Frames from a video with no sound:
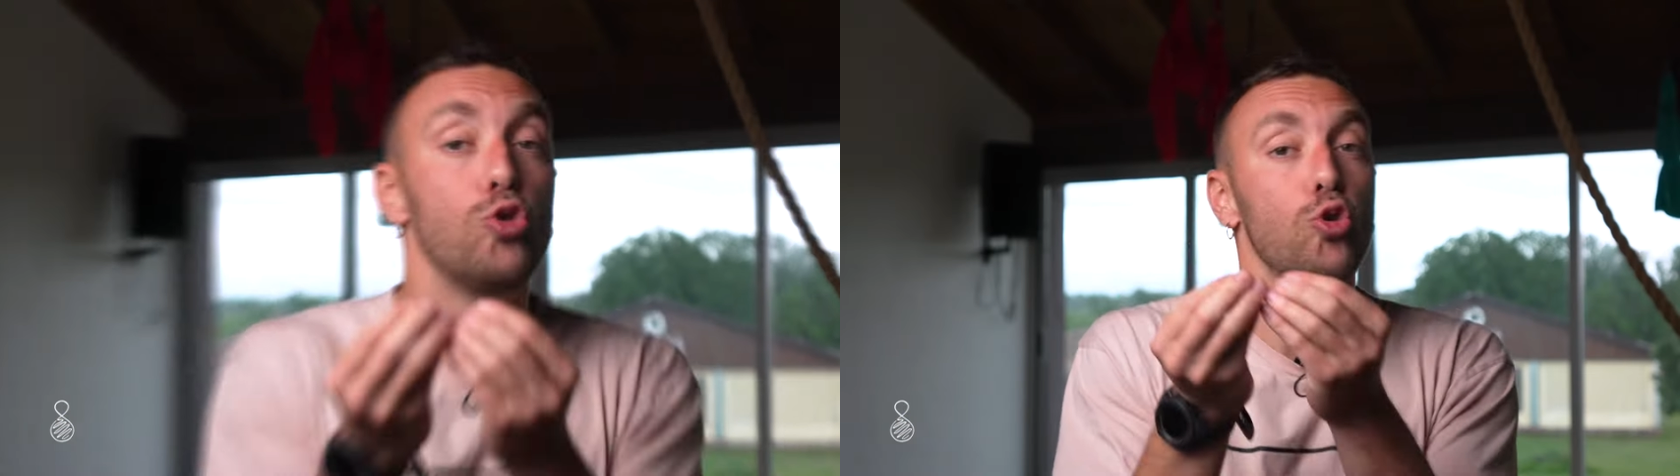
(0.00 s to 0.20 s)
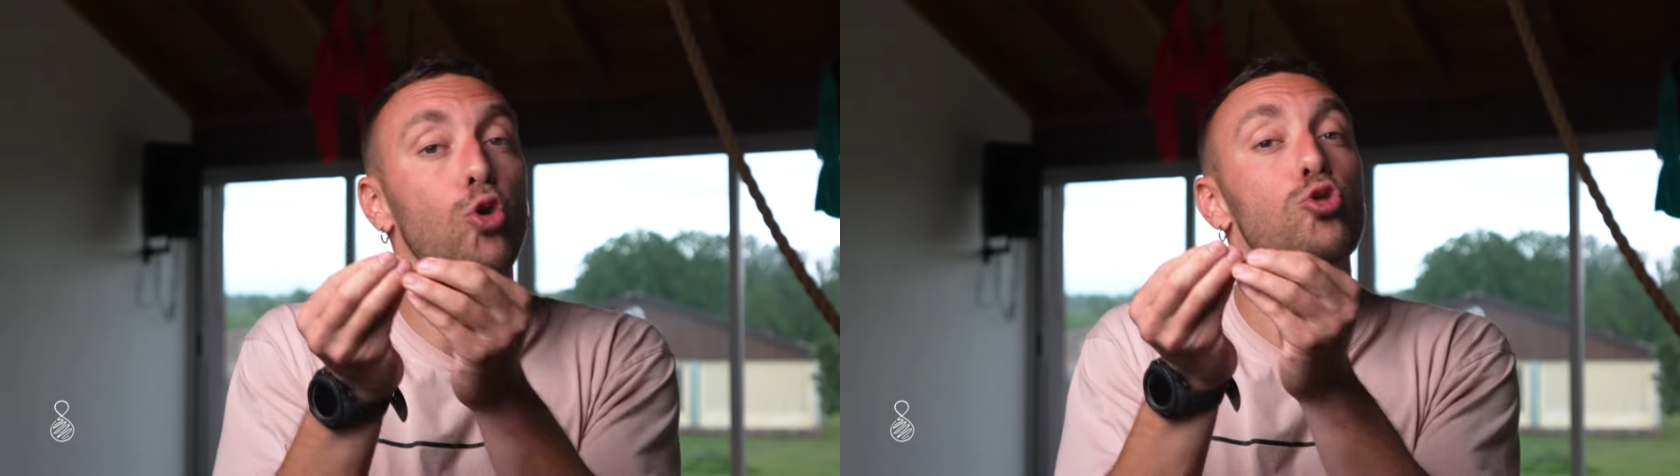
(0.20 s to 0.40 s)

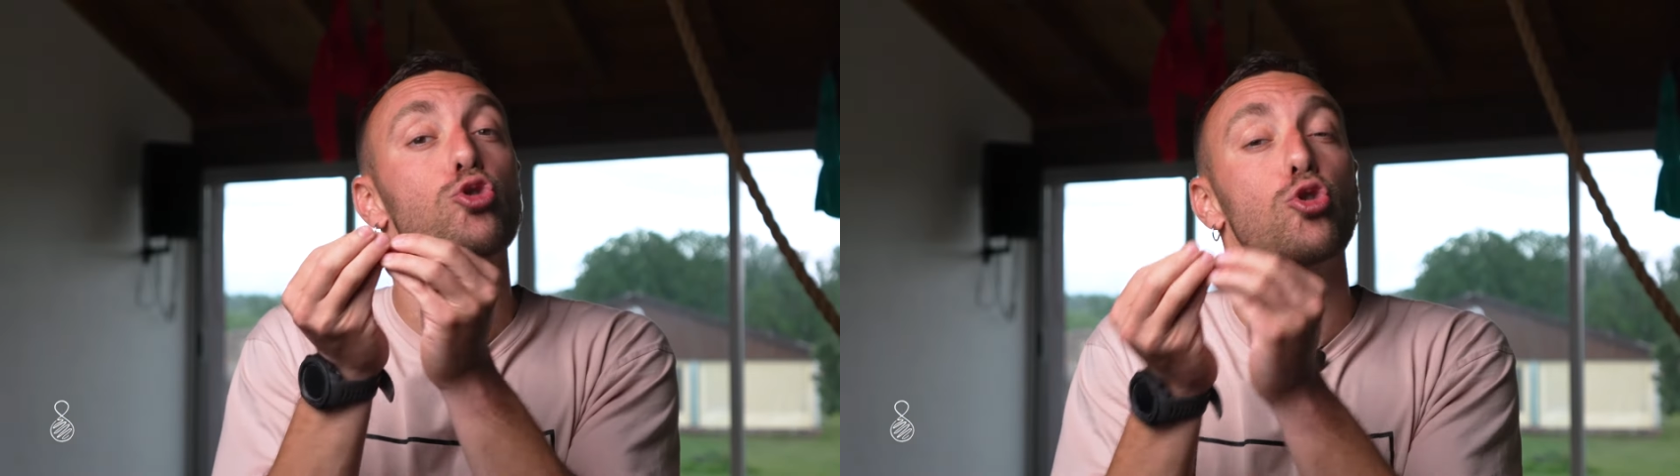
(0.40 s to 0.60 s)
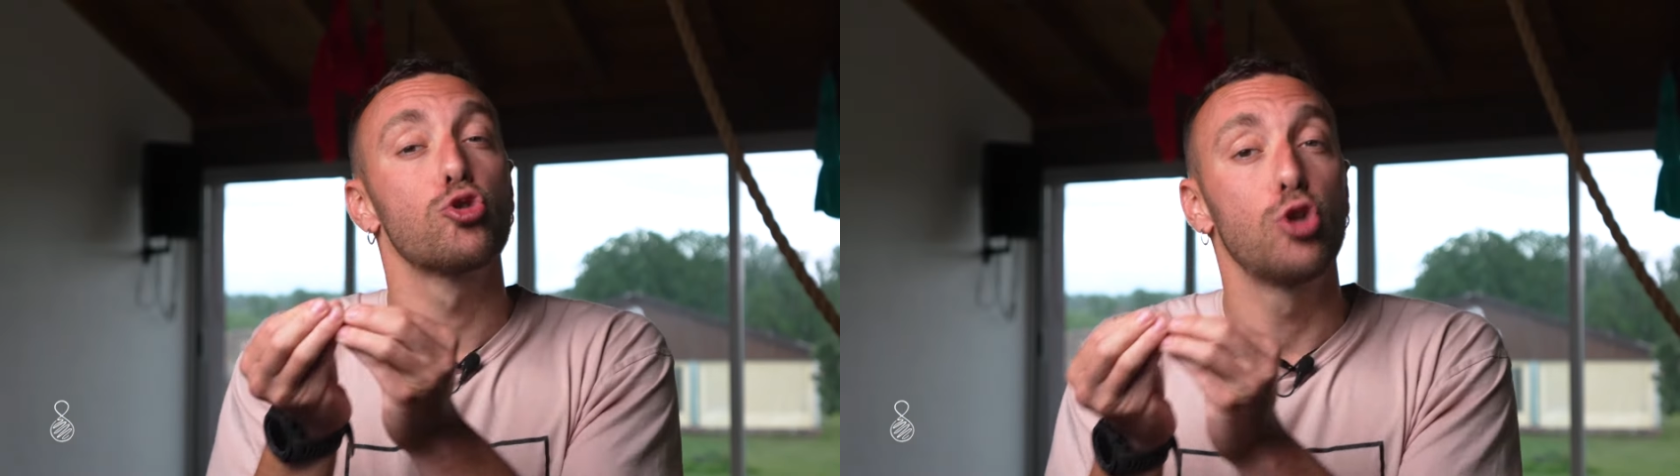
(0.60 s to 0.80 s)
non
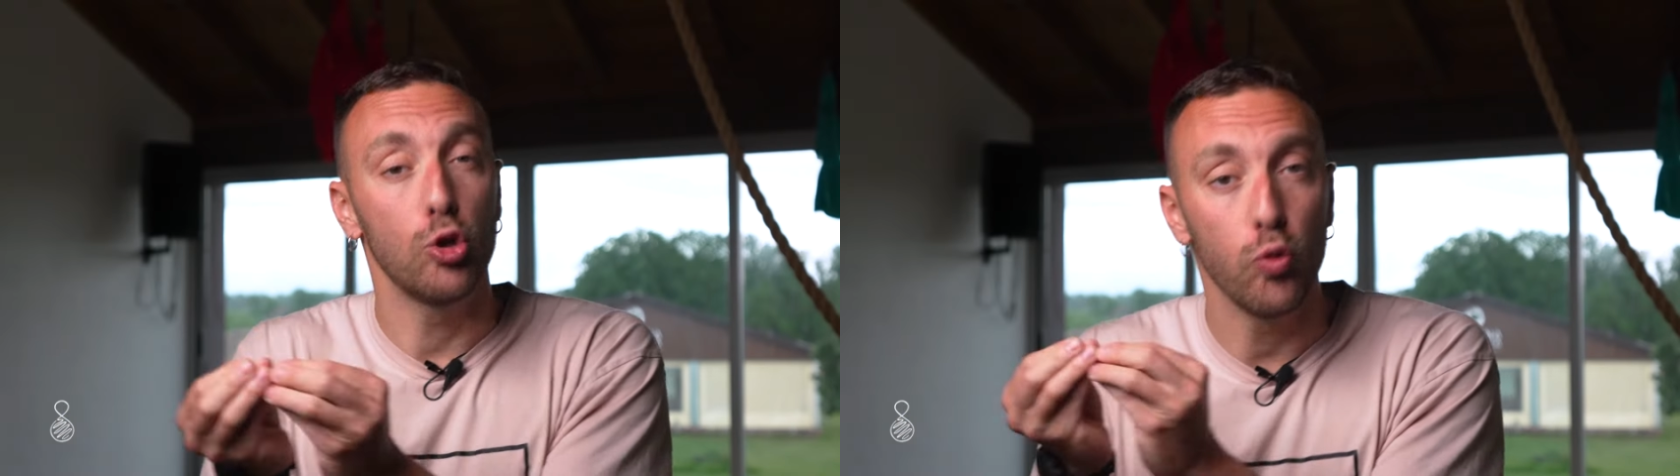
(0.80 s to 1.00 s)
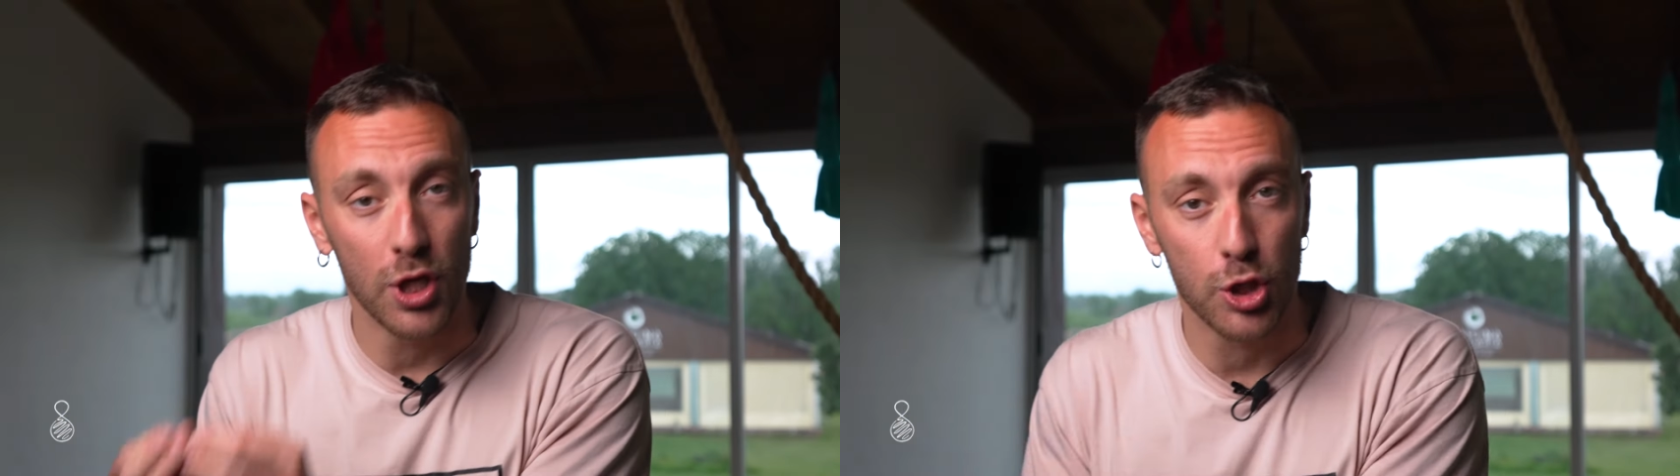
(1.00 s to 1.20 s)

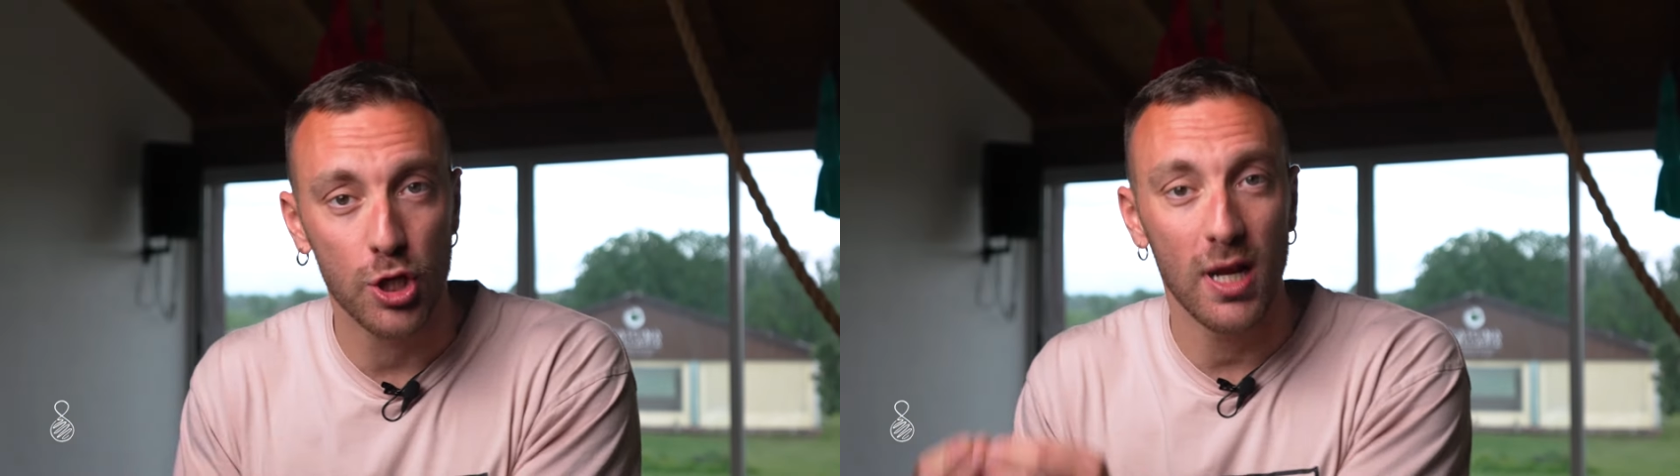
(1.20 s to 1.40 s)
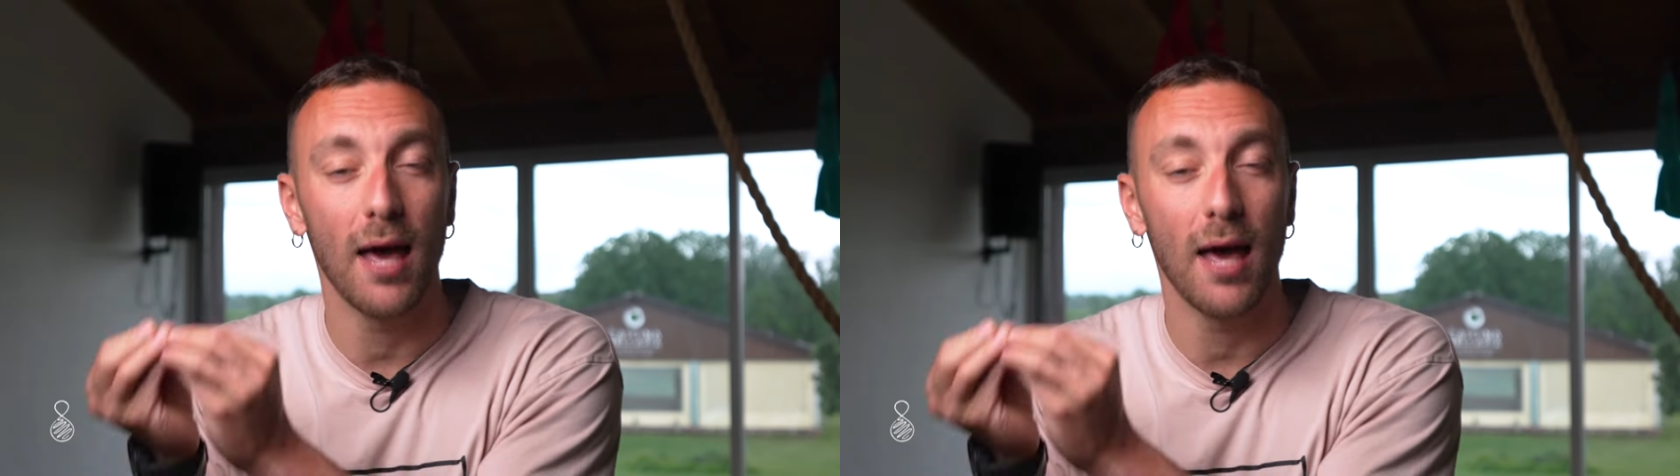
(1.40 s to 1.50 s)
sostituisce